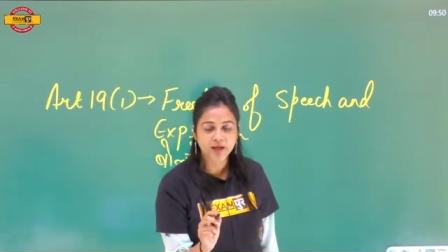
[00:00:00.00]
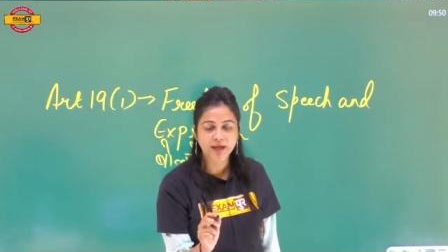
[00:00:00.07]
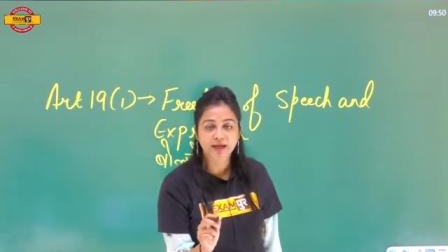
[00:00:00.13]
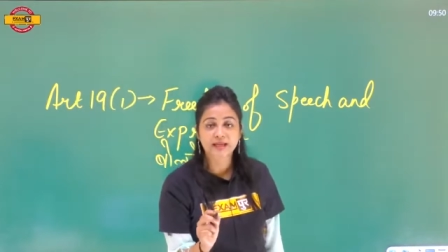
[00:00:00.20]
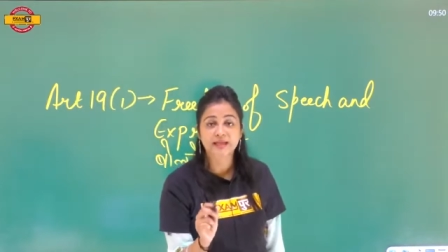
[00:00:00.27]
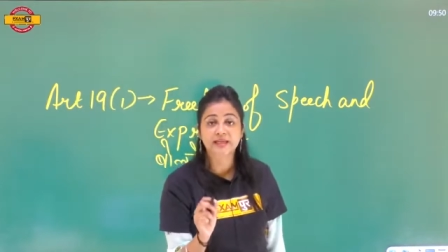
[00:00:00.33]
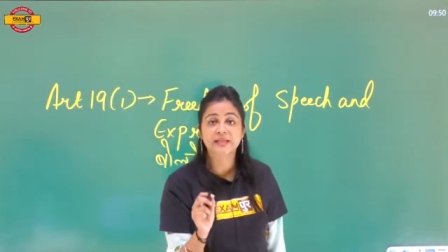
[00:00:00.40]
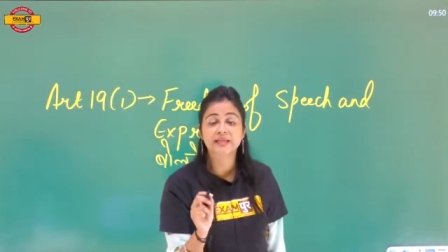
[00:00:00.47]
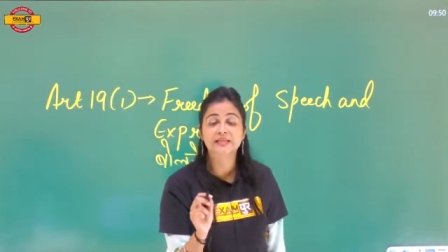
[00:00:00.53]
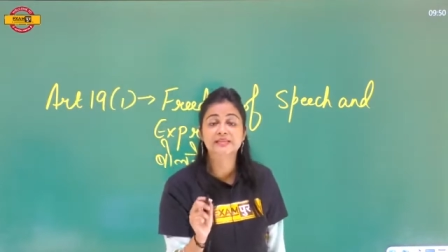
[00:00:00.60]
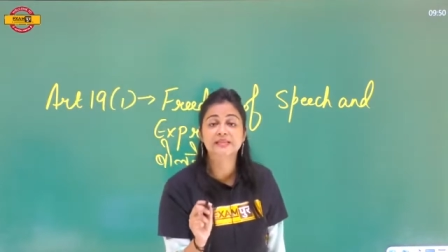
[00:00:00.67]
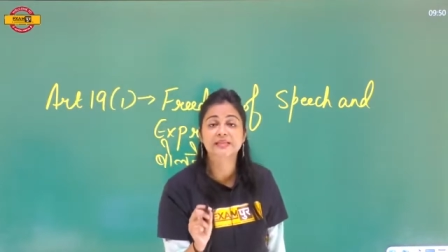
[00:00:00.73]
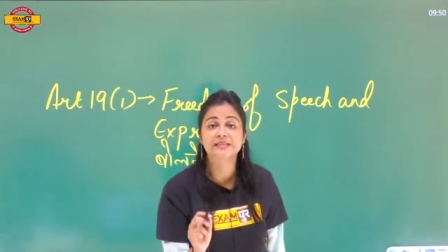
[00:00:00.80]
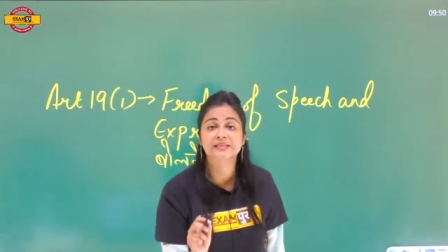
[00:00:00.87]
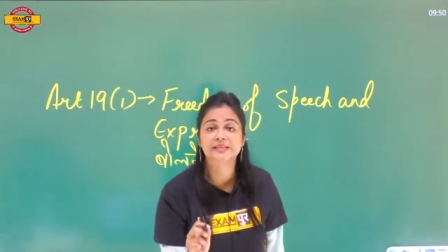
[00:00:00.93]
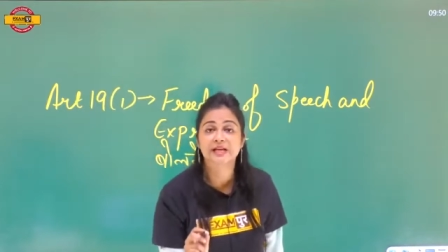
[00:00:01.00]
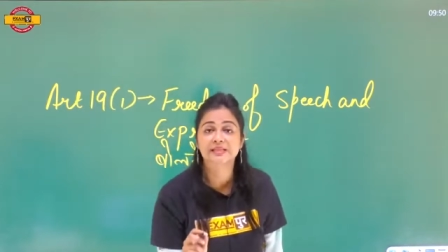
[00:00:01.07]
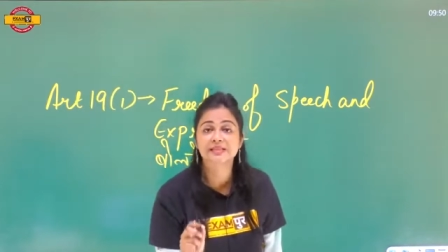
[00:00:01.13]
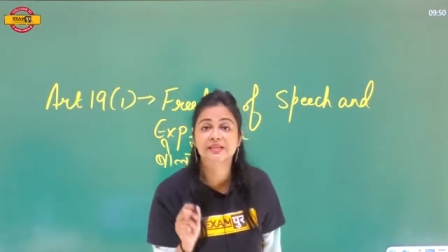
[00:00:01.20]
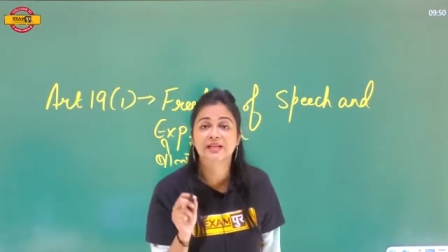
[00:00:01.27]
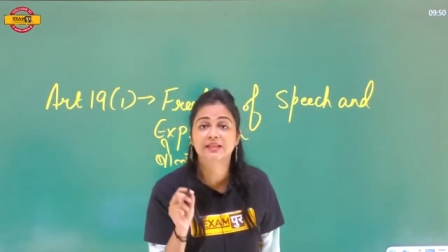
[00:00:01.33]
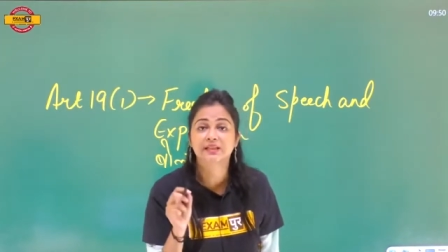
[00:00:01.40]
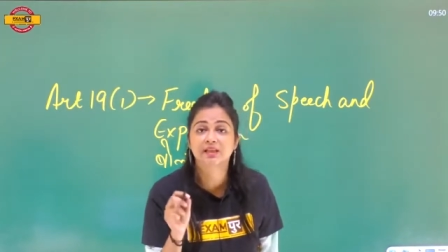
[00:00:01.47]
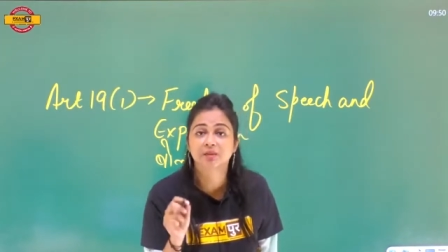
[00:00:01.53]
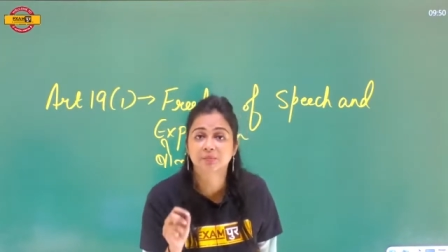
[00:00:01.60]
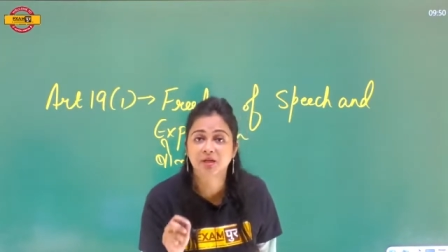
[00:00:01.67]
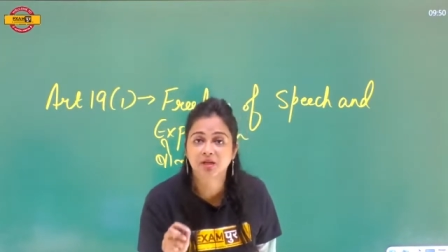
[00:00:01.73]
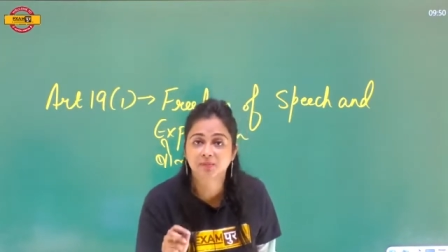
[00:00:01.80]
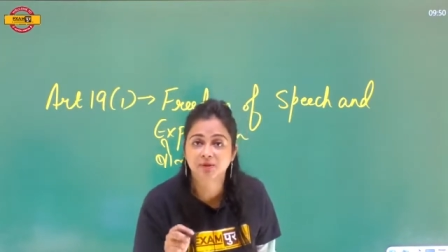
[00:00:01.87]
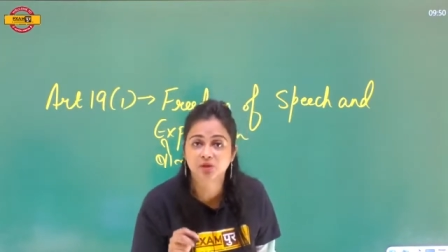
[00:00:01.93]
तो है लेकिन इसके साथ साथ
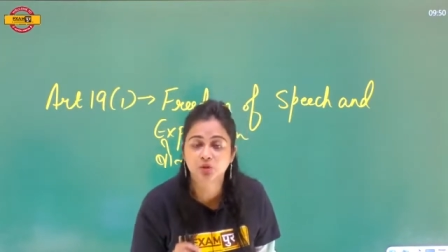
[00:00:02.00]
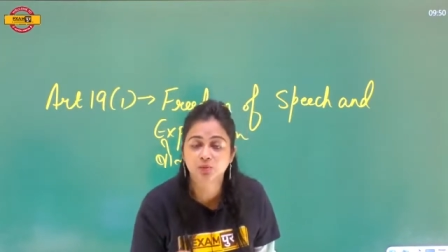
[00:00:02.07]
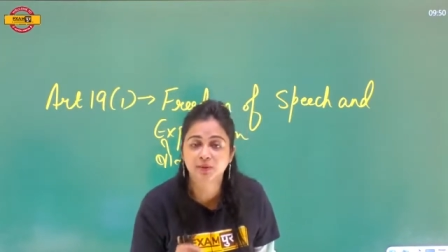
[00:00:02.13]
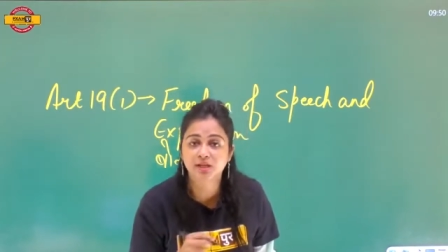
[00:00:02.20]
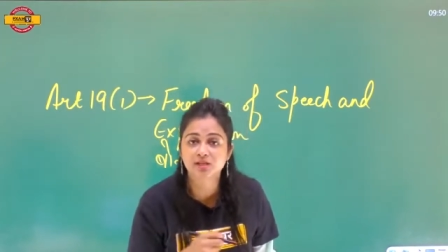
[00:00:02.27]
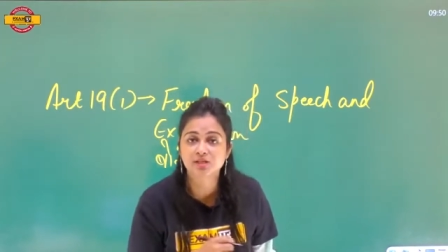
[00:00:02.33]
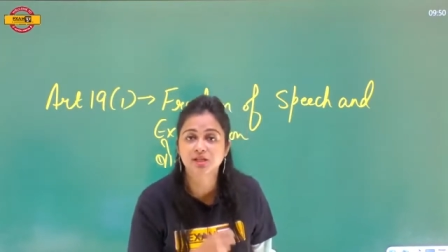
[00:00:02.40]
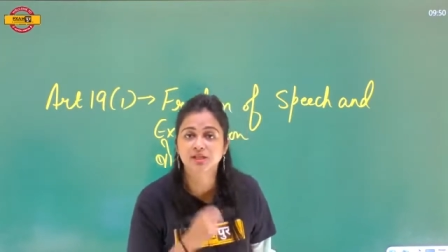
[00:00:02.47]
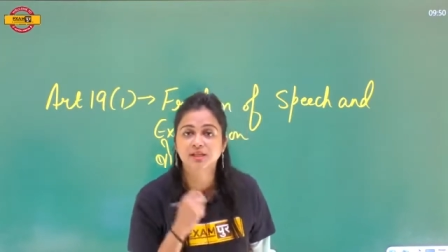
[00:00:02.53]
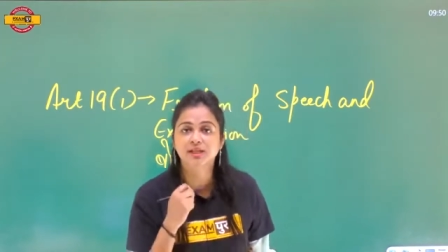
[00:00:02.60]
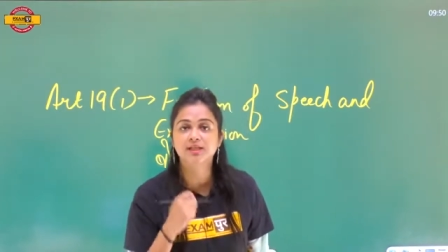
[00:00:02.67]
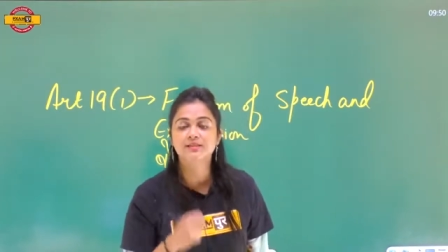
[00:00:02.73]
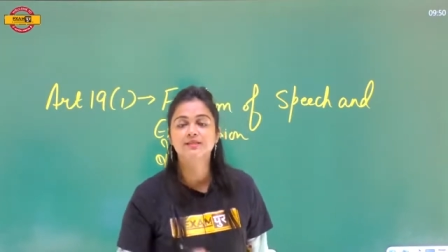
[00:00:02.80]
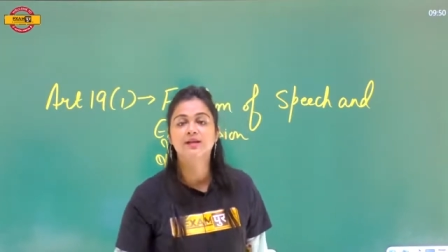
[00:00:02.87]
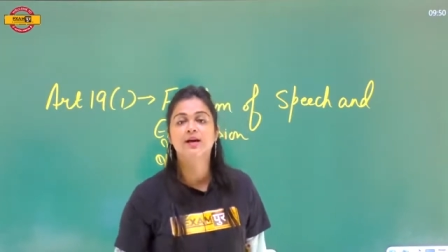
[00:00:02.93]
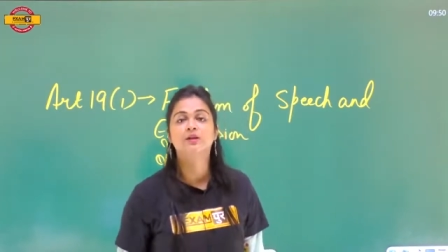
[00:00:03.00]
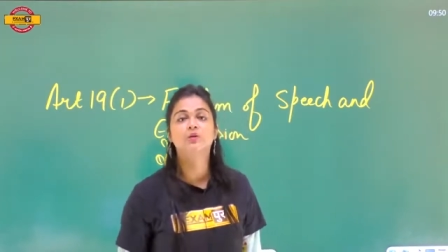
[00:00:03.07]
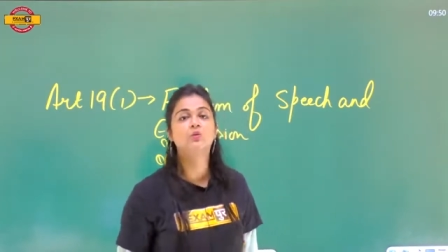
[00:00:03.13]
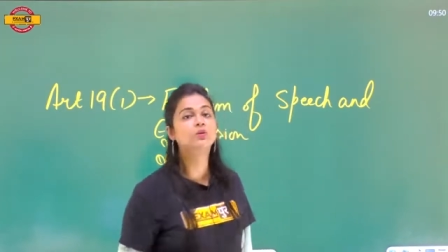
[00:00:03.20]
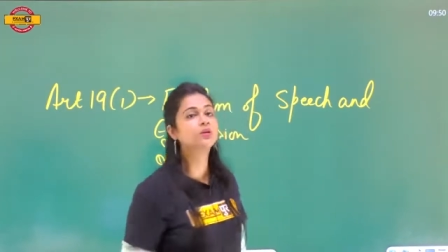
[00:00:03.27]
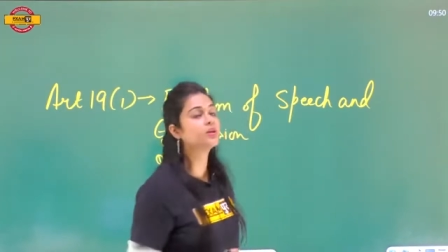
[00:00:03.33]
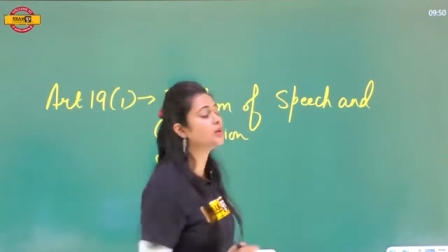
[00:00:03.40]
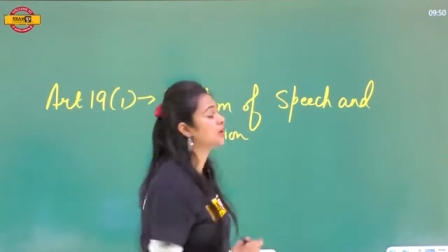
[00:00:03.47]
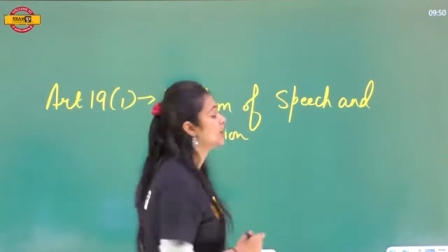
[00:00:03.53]
लिमिट भी तो मेंशन थी इस कानून